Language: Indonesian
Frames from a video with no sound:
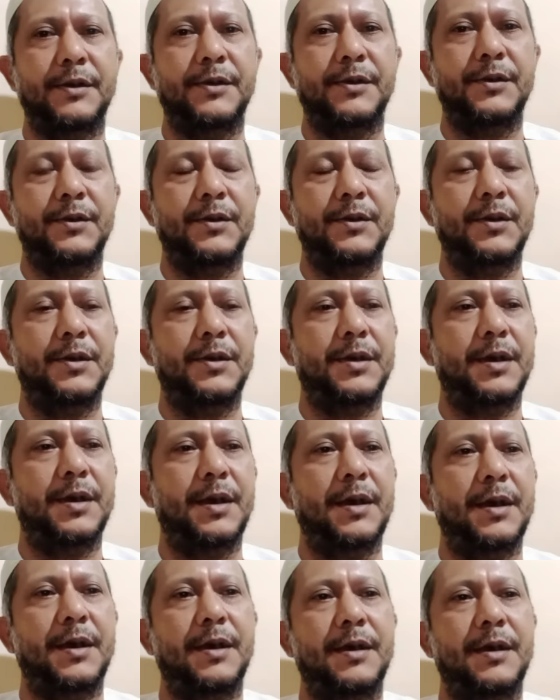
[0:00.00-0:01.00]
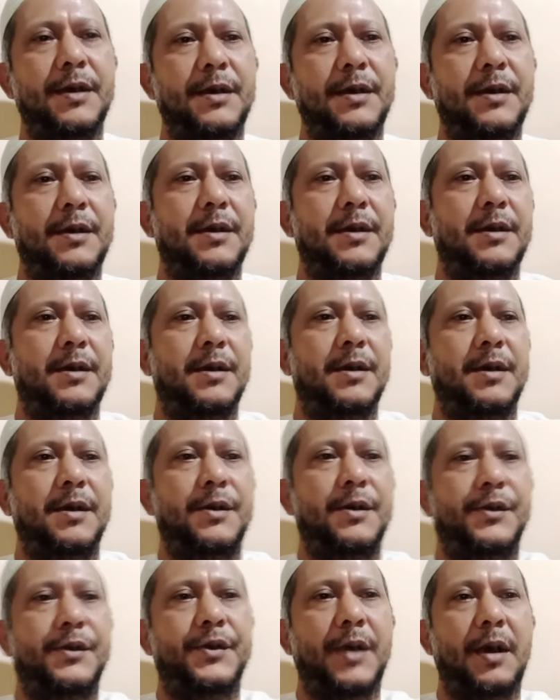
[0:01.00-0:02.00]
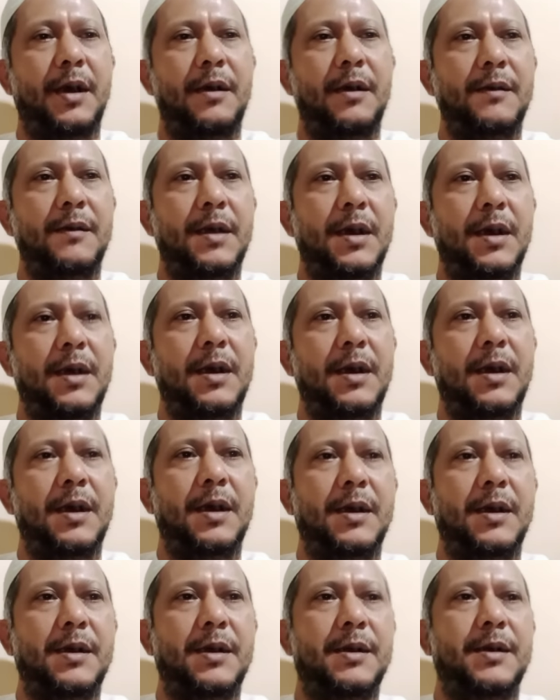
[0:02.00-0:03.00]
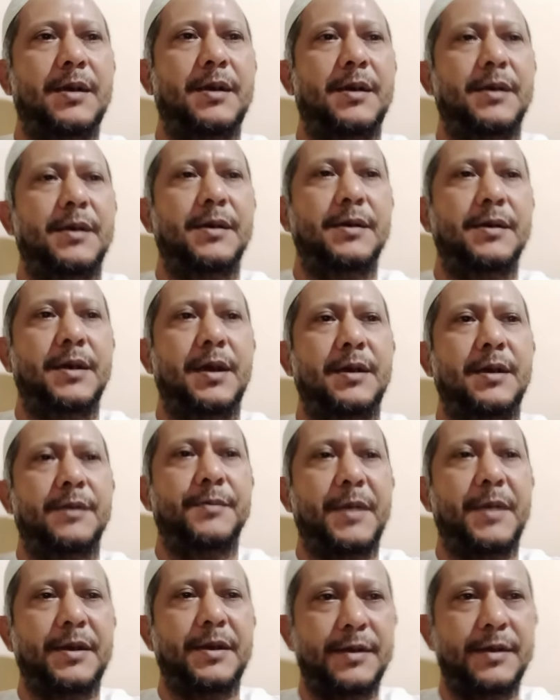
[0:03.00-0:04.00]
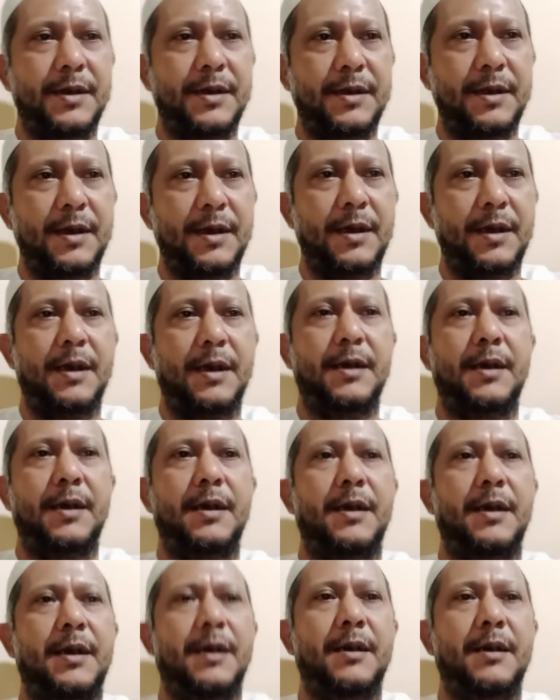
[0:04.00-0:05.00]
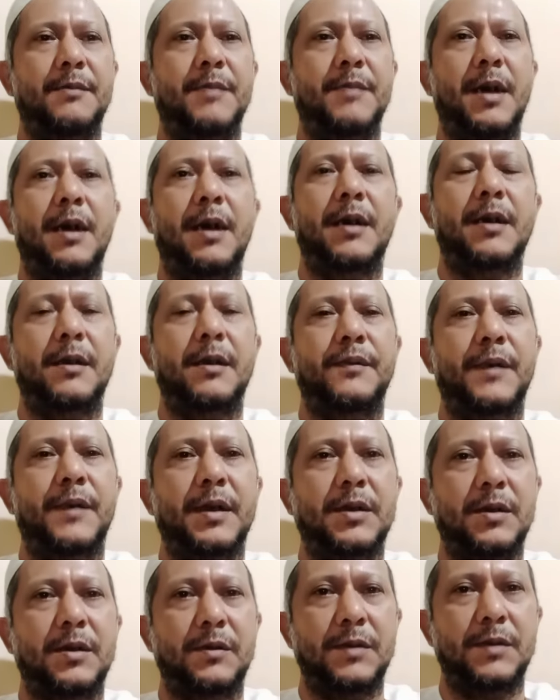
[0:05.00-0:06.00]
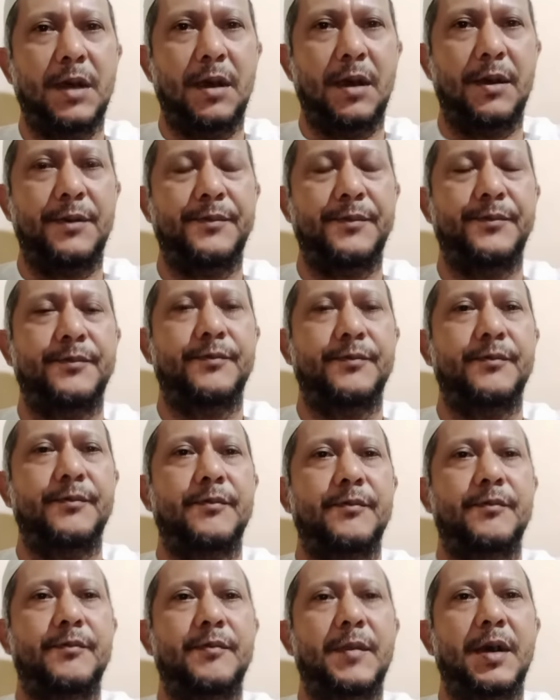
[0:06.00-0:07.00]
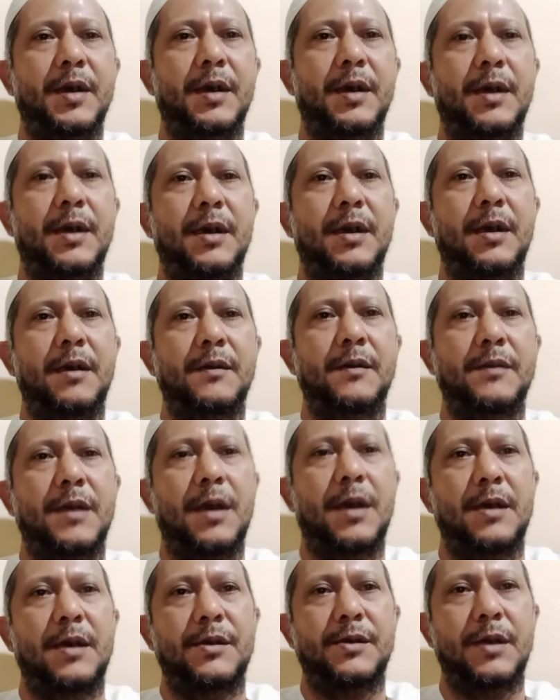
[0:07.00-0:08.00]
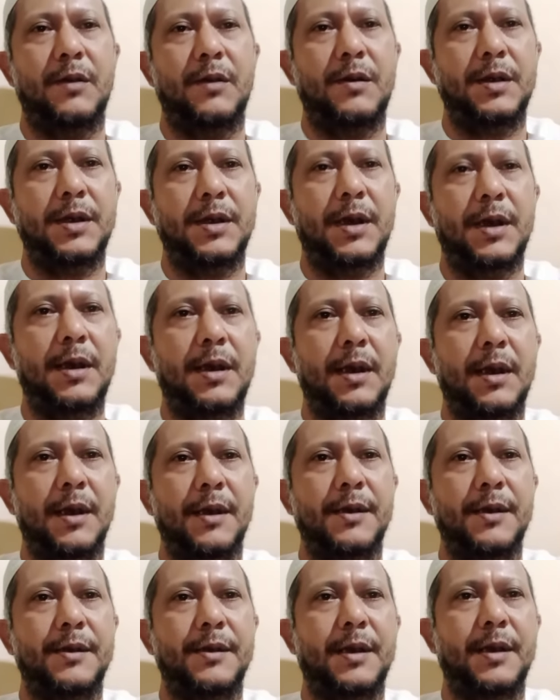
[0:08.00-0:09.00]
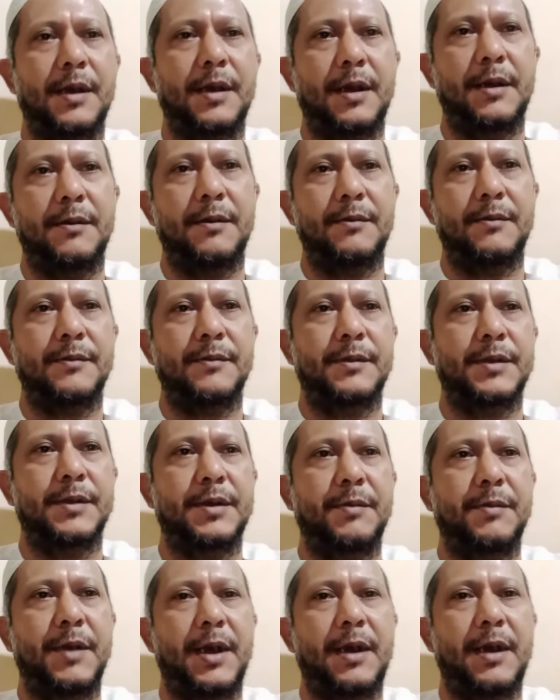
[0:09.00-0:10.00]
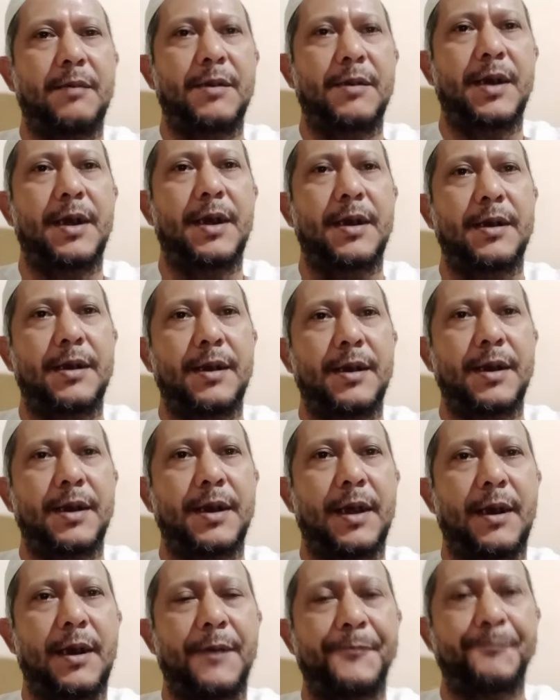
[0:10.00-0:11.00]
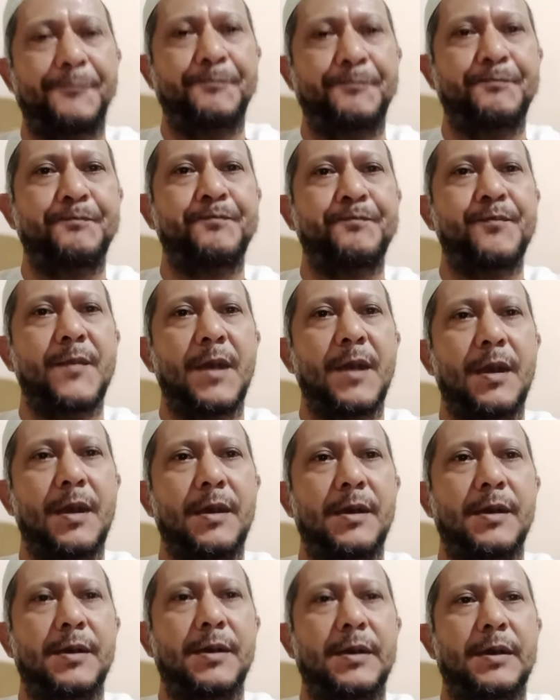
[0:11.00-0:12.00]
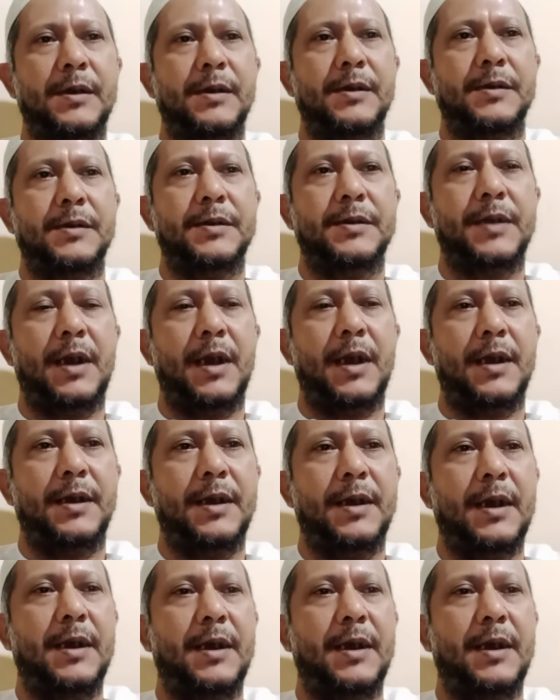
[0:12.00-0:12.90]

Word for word: yakni ilmu yakin itu adalah ilmu yang berasal dari Allah Subhanahu wa taala dan yang diturunkan kepada Rasulullah sallallahu alaihi wasallam